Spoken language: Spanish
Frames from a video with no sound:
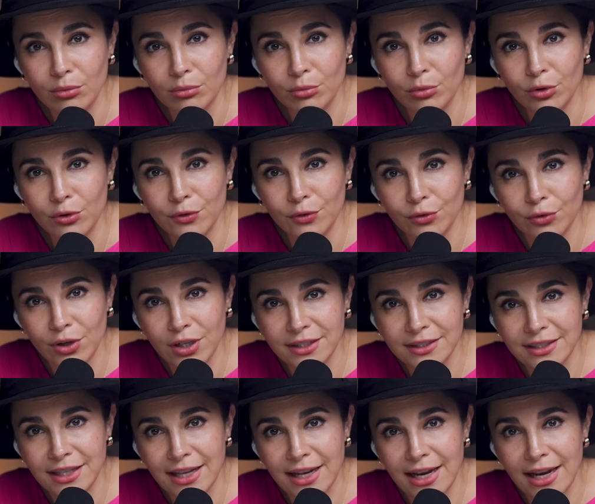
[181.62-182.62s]
muy
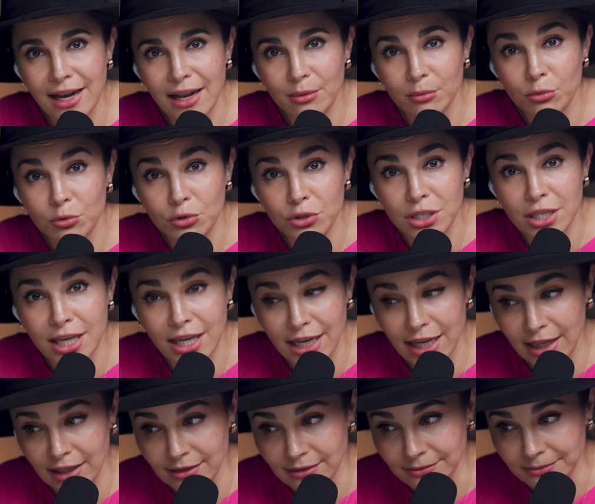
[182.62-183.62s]
fuerte la
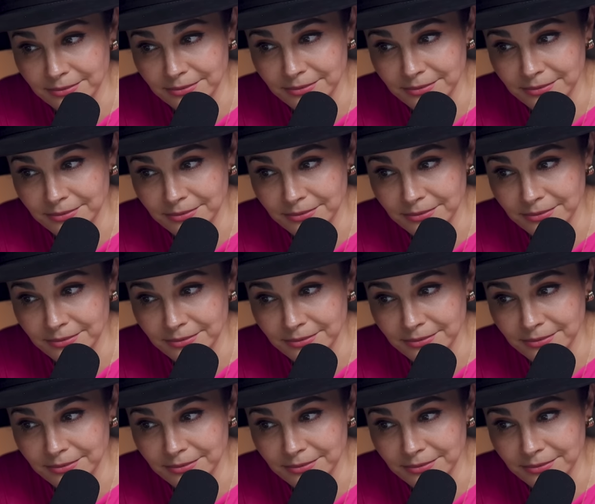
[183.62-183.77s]
muñeca.